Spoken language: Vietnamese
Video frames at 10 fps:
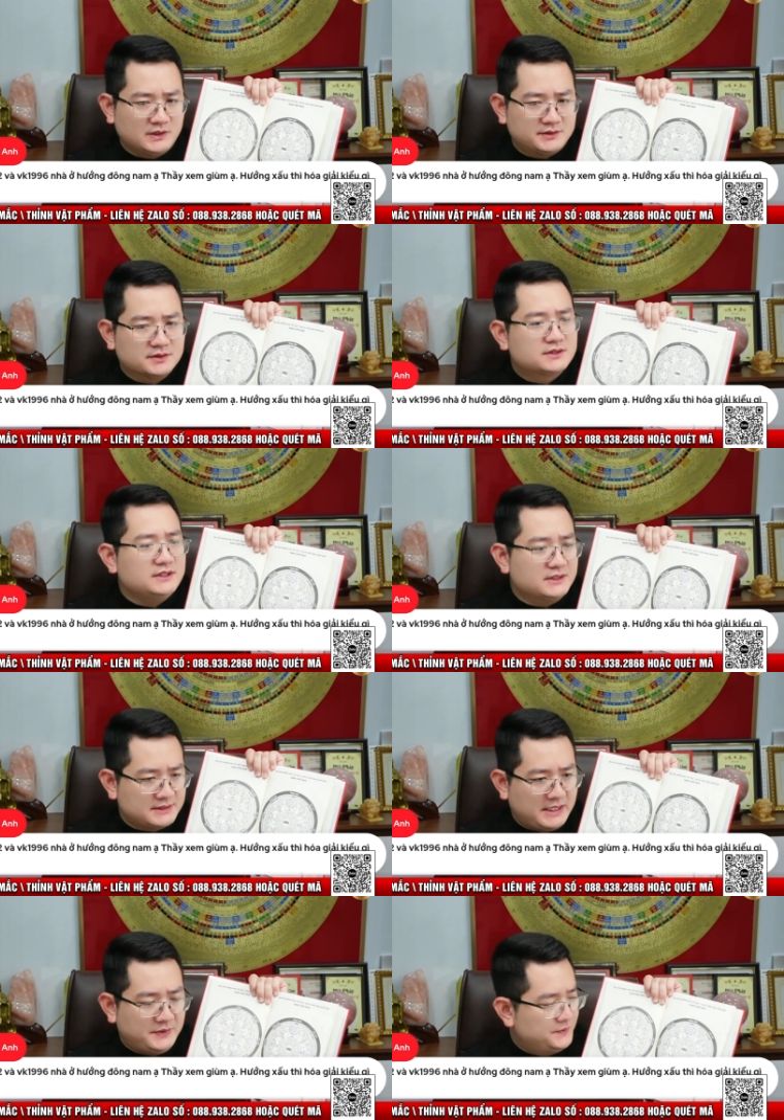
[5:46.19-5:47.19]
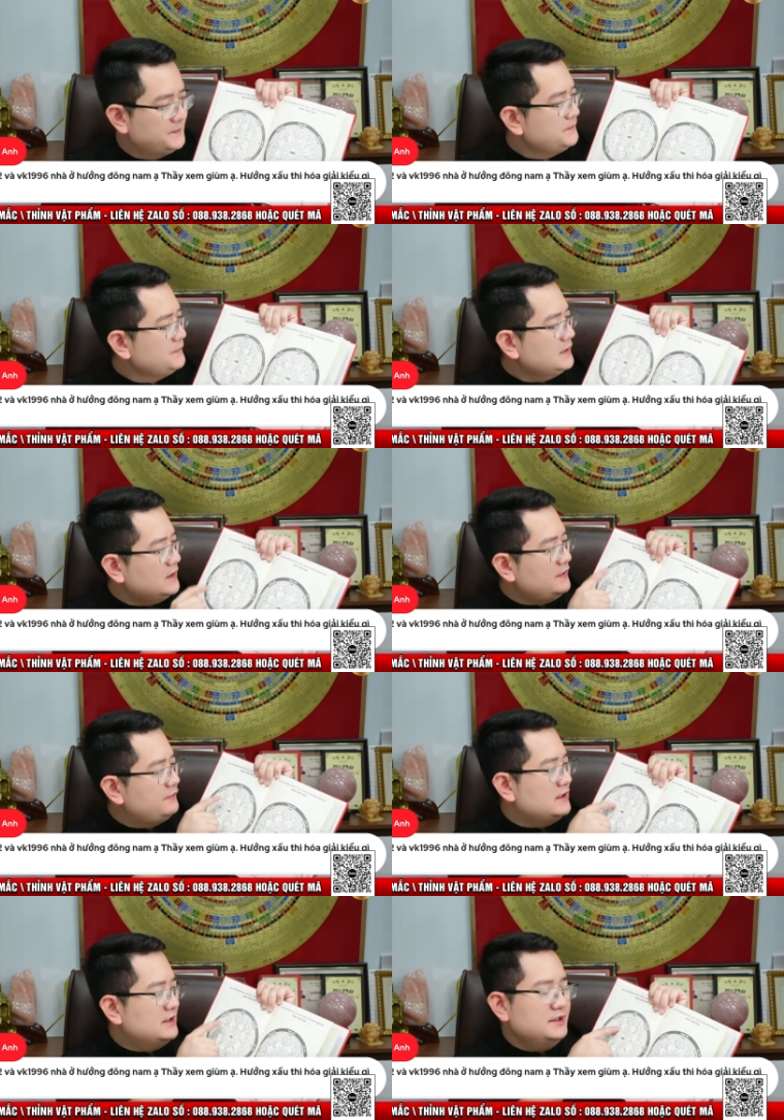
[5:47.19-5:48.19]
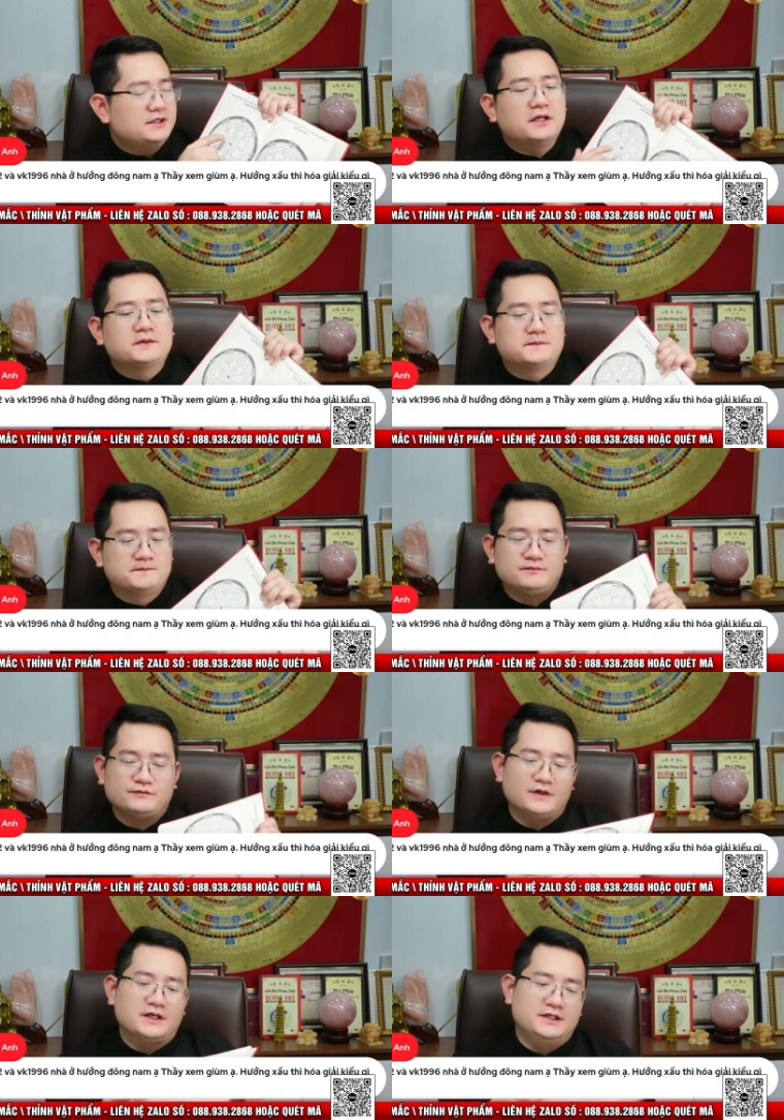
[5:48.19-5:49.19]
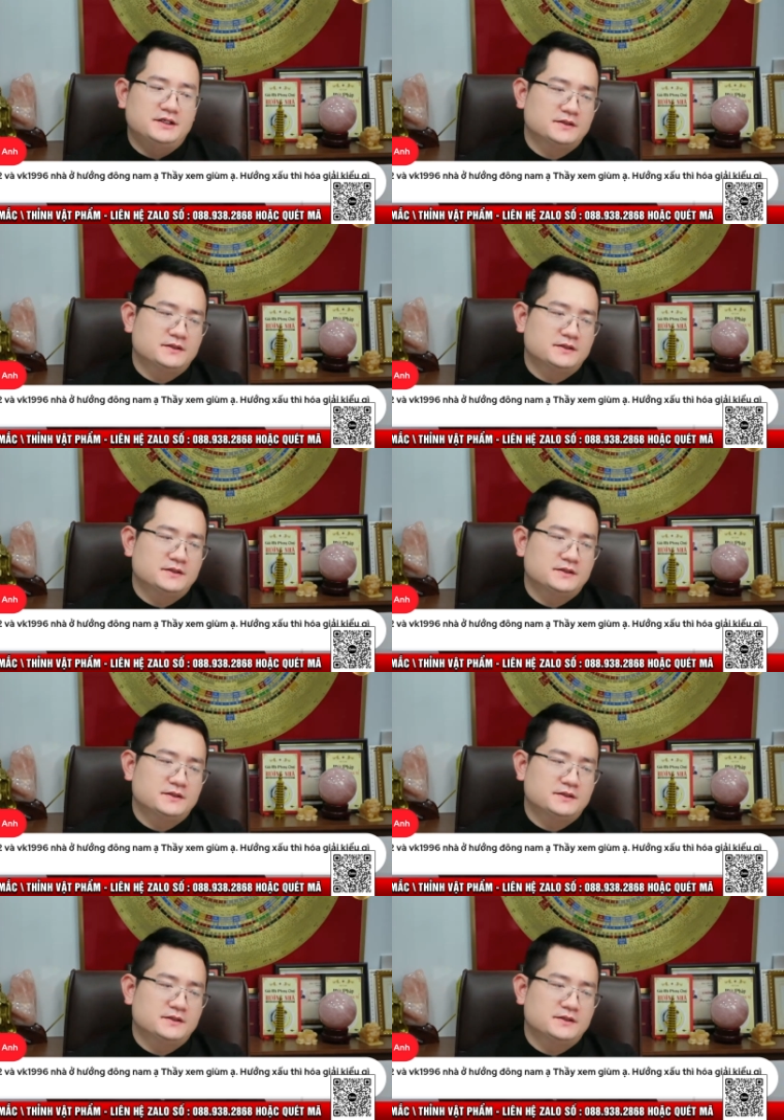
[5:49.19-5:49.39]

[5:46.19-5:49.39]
cực kỳ là cao ở đây phải để ý phải để ý